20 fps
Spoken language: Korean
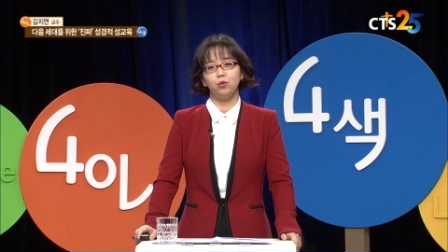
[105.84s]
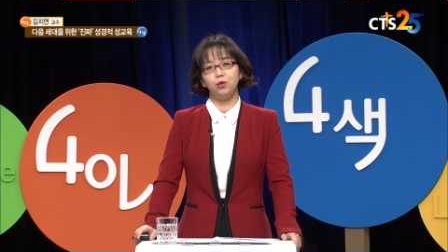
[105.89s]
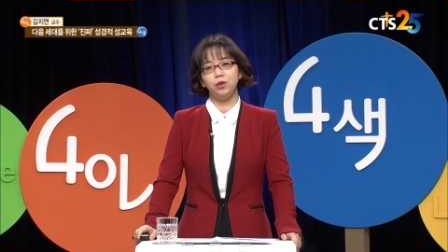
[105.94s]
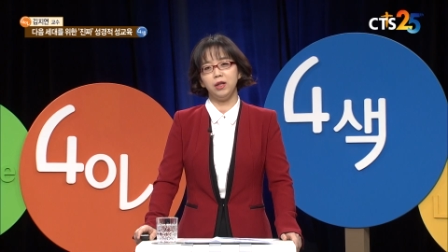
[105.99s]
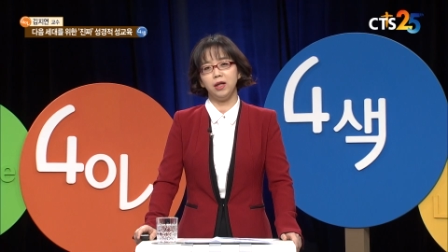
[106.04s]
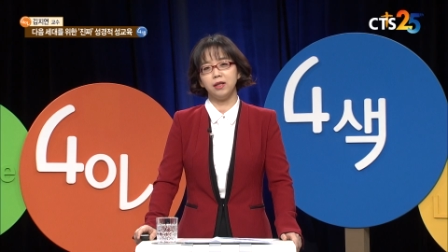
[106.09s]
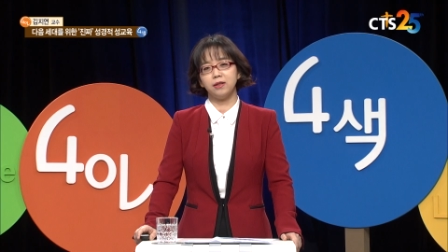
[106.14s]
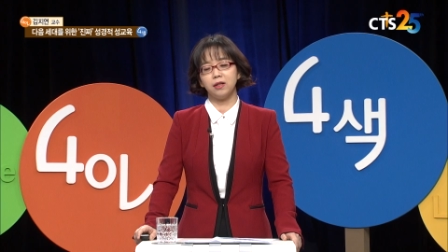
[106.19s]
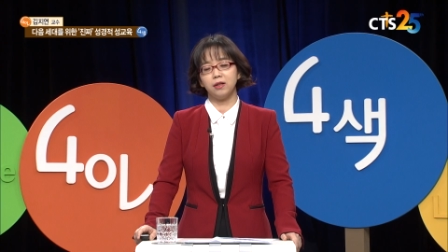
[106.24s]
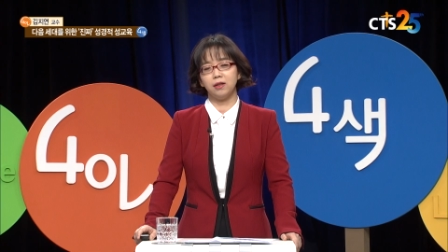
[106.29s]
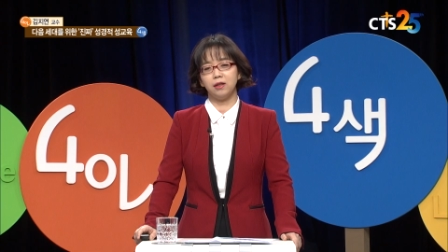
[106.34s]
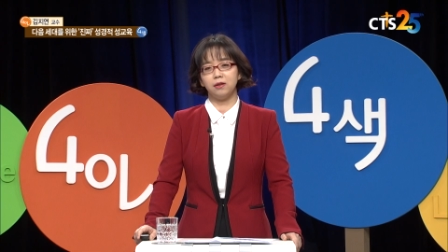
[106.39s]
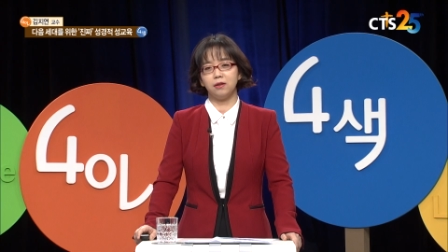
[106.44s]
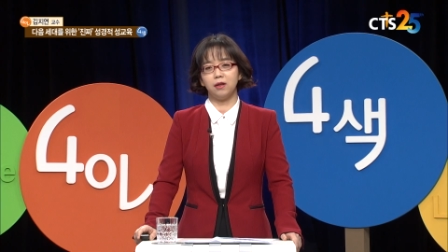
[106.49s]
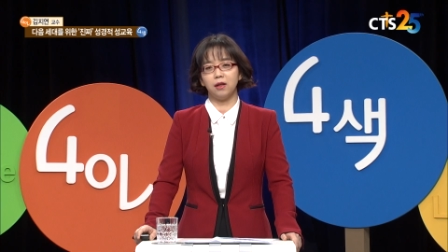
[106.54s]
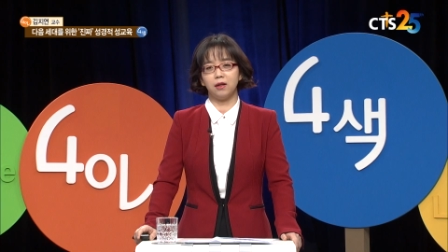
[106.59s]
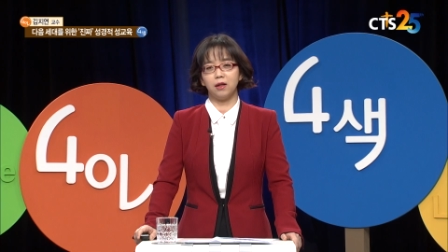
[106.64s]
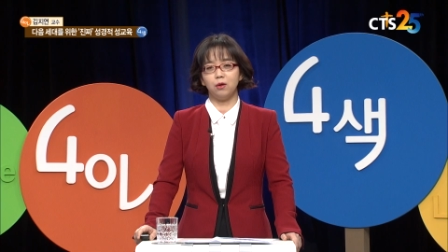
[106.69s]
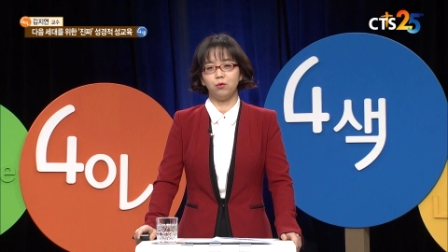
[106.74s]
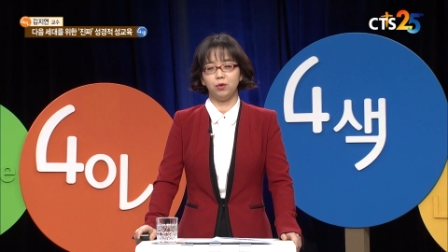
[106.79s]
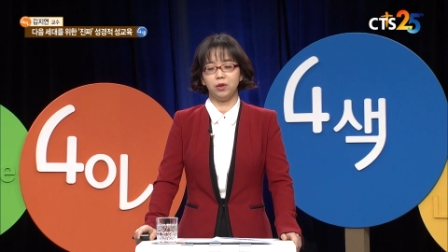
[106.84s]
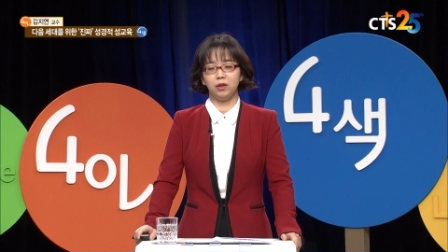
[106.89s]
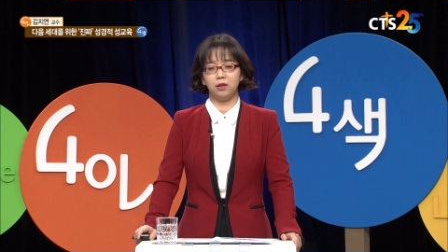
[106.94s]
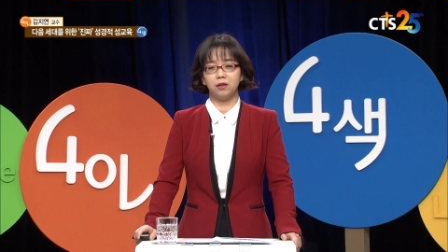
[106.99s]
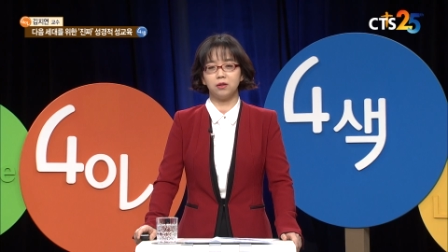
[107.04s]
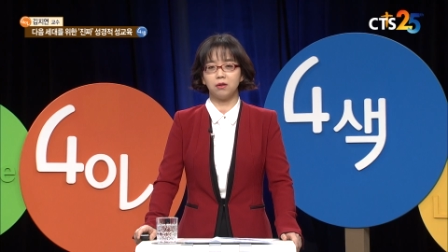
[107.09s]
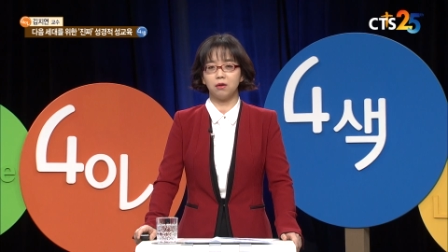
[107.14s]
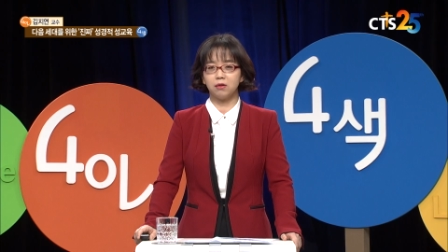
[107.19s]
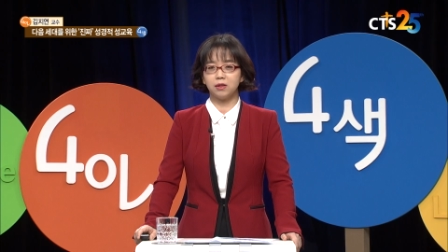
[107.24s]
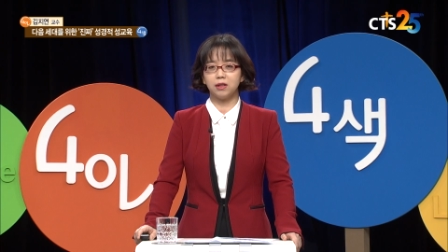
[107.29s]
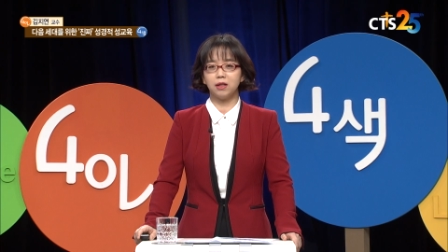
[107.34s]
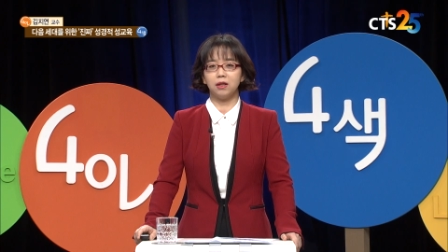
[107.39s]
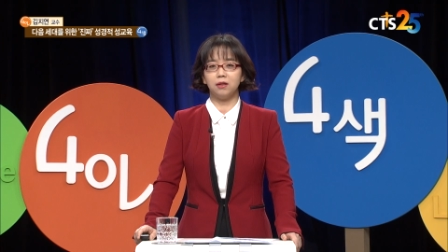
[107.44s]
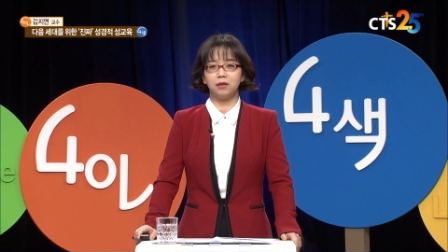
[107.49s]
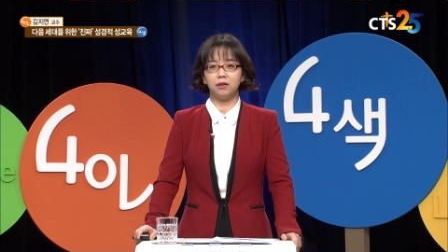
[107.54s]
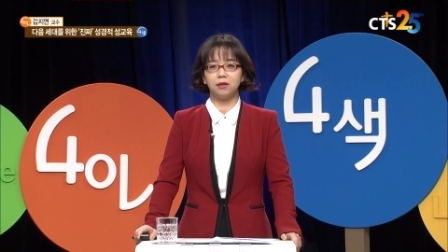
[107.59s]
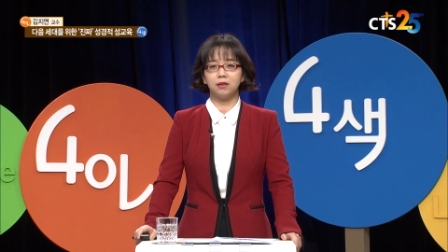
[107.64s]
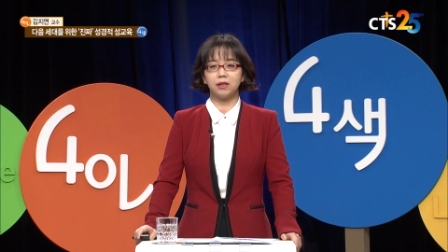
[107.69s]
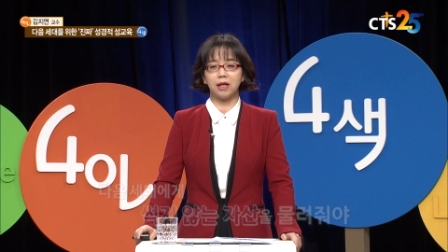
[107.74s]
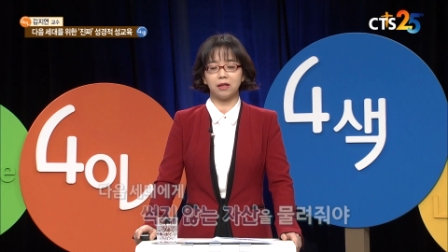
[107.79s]
우리의 세대들에게 우리는 썩지
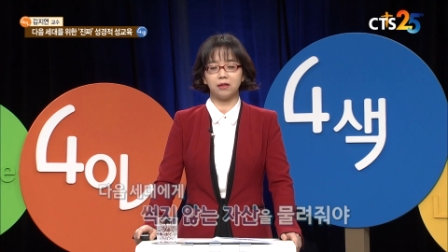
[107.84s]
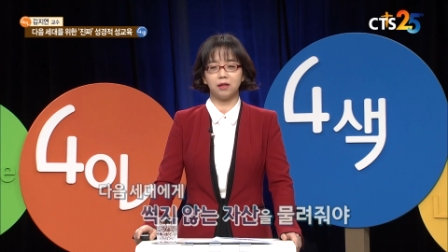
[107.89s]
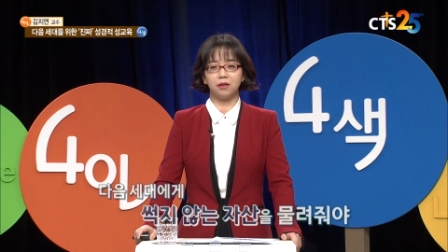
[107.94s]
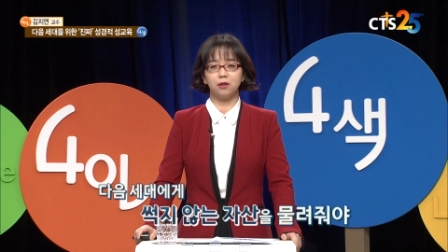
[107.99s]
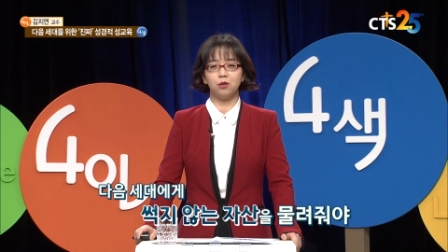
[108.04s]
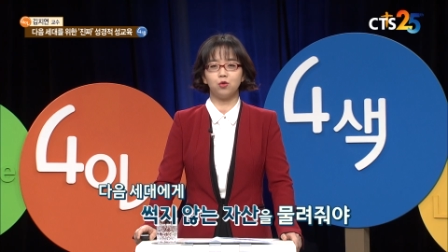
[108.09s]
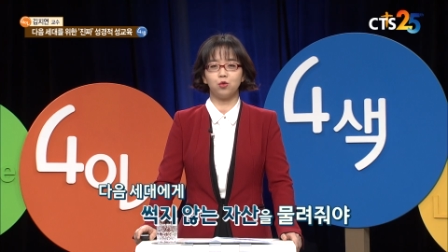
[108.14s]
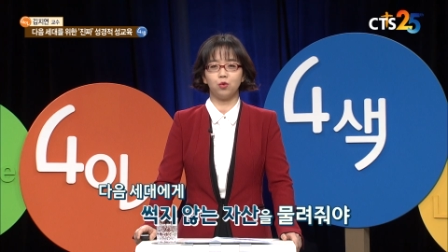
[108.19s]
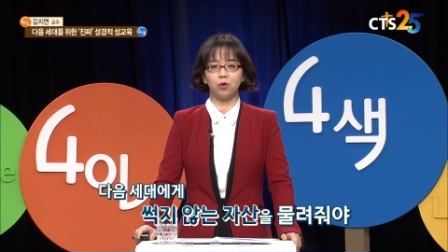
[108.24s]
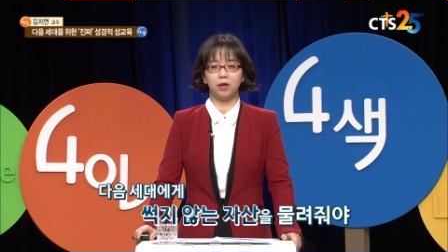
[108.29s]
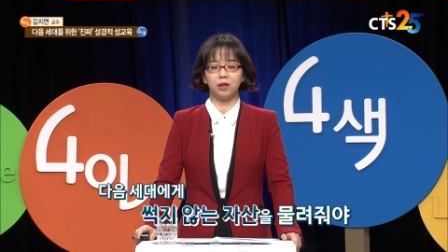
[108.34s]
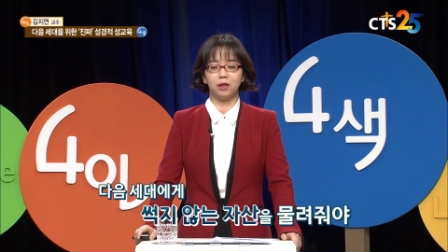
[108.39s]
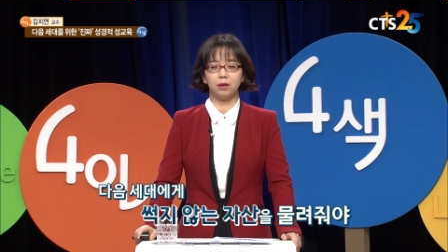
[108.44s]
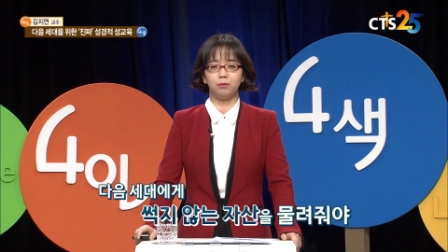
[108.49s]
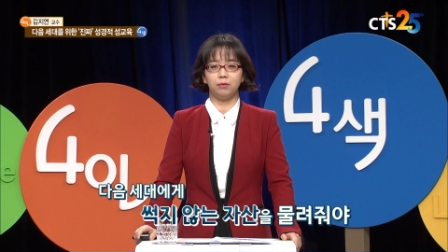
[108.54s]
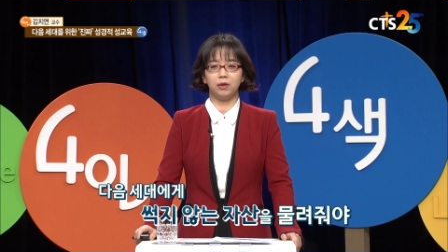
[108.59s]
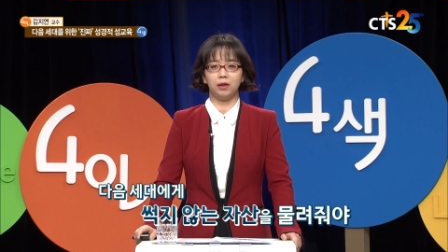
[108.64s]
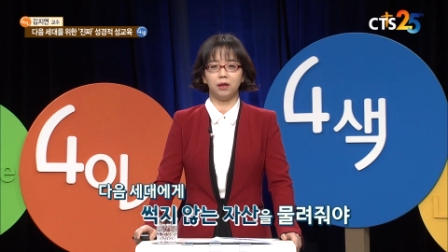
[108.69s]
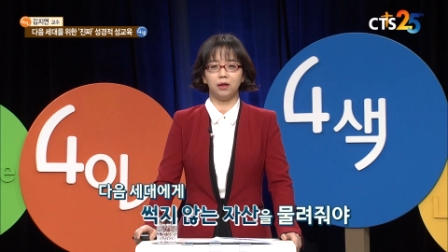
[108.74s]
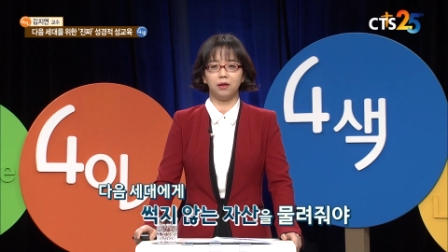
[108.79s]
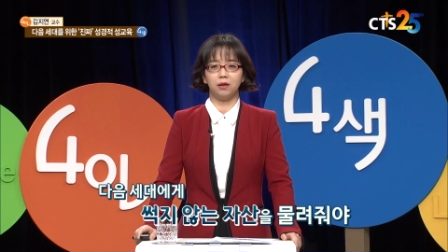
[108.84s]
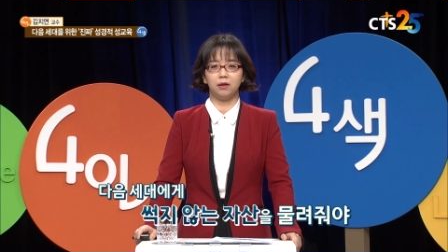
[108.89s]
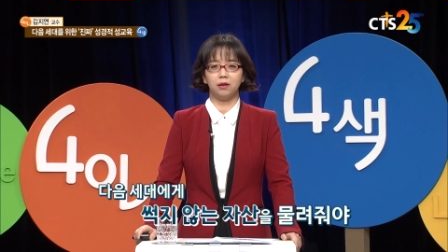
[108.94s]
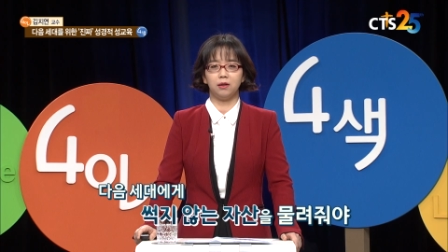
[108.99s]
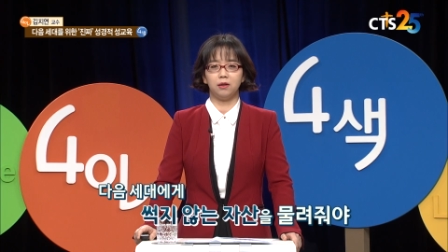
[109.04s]
않는 자산을 주어야 됩니다.